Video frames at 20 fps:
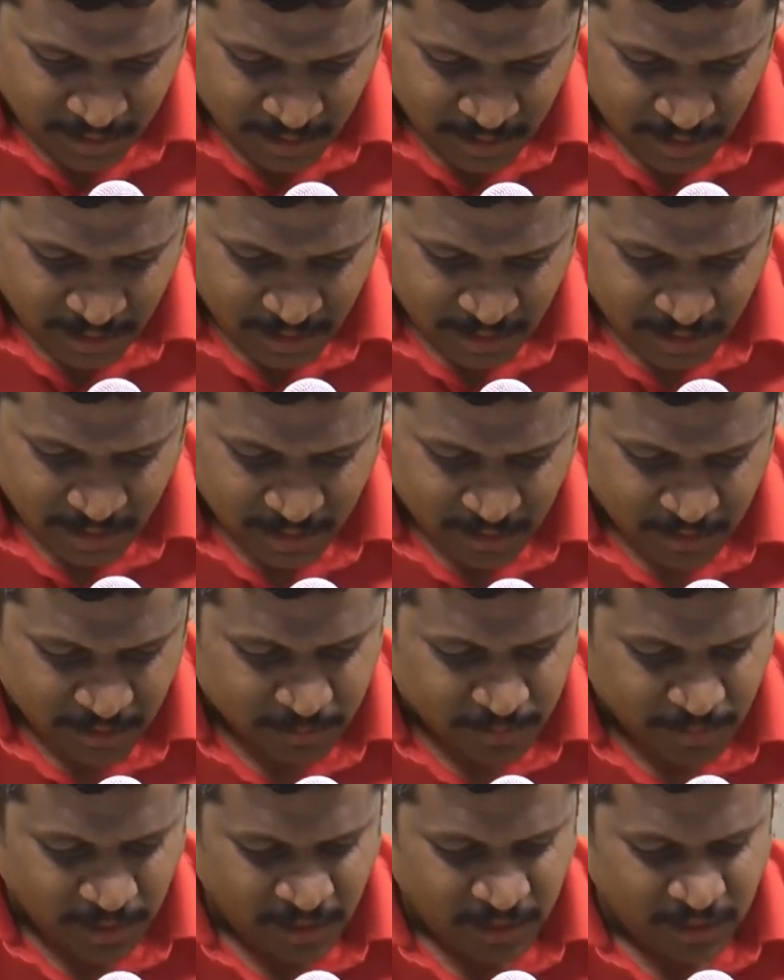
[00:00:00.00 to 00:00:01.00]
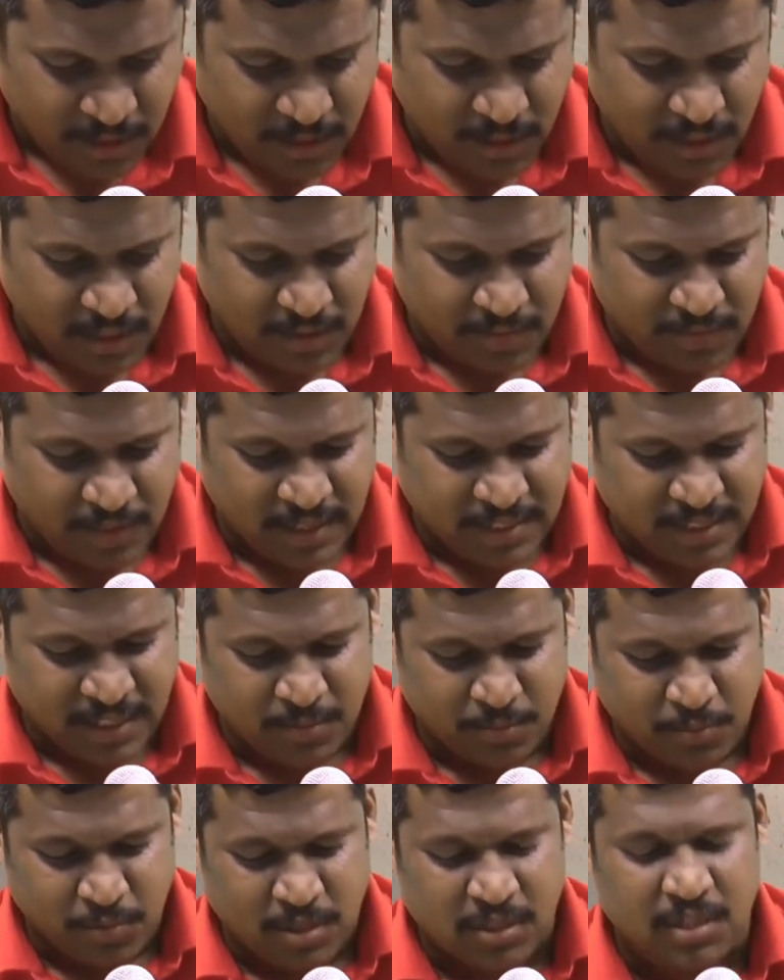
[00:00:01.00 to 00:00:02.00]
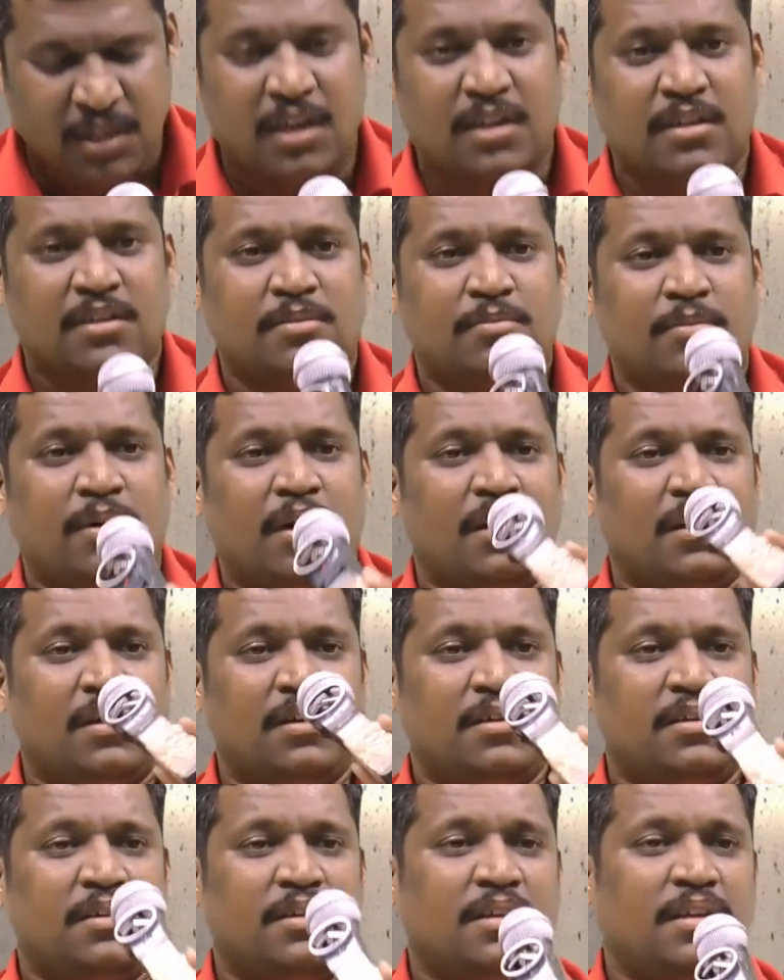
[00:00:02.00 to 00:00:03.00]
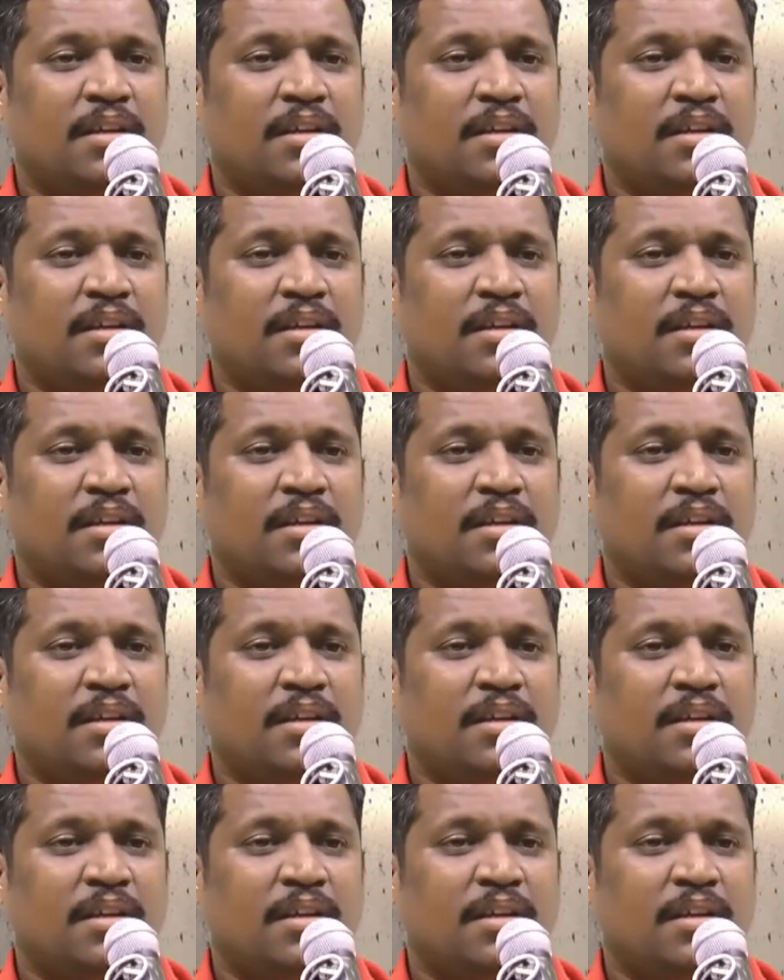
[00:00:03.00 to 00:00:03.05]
அதனால் இருக்குமா இல்லை வாக்கிங் போகிறதுனால இருக்குமா